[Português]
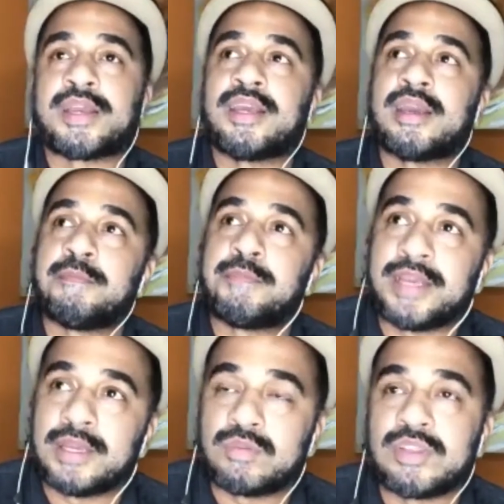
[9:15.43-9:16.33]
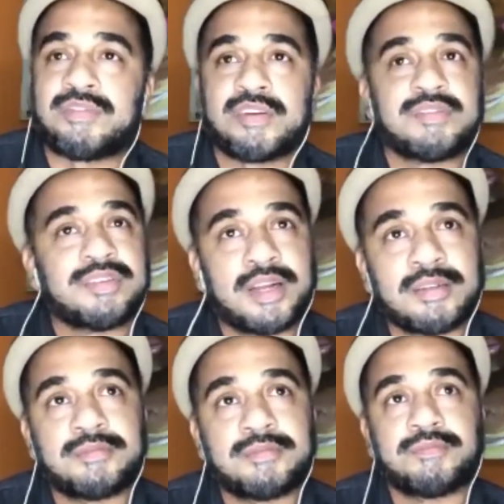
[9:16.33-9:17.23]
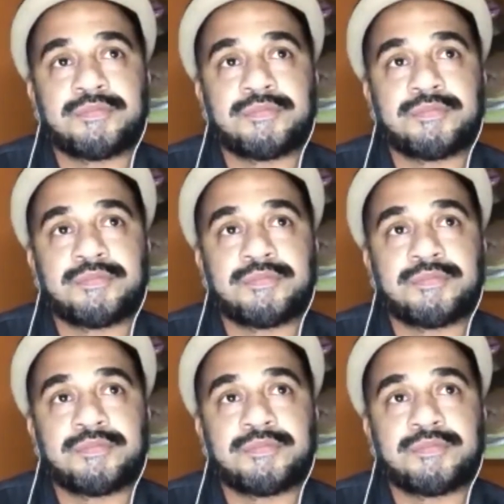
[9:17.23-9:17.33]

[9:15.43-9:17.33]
para quem é preto e da favela.